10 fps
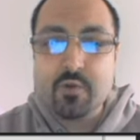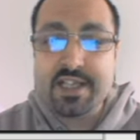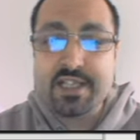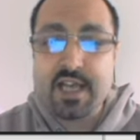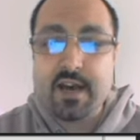
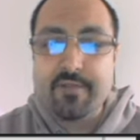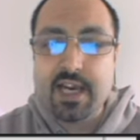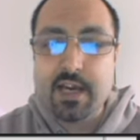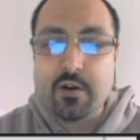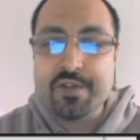questa ve
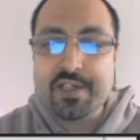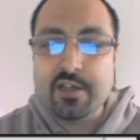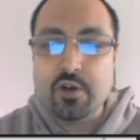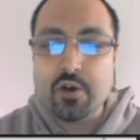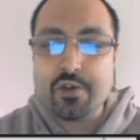la
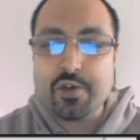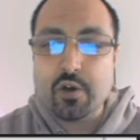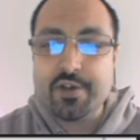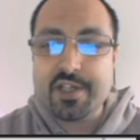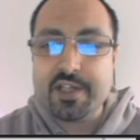consiglio
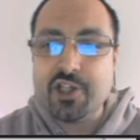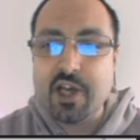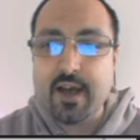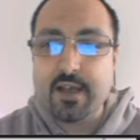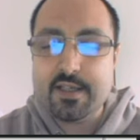solo se
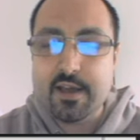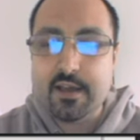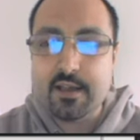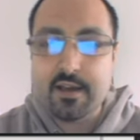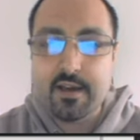già
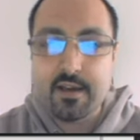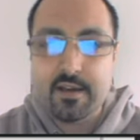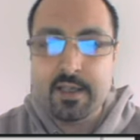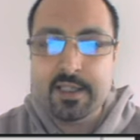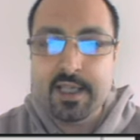siete
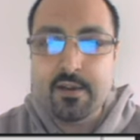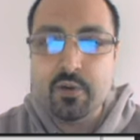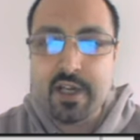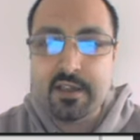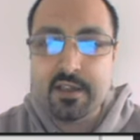eh, degli
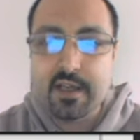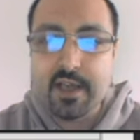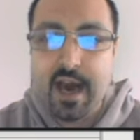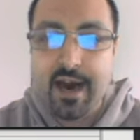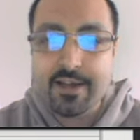utenti
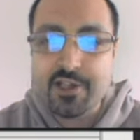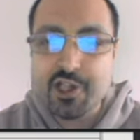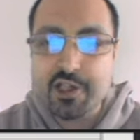Arch,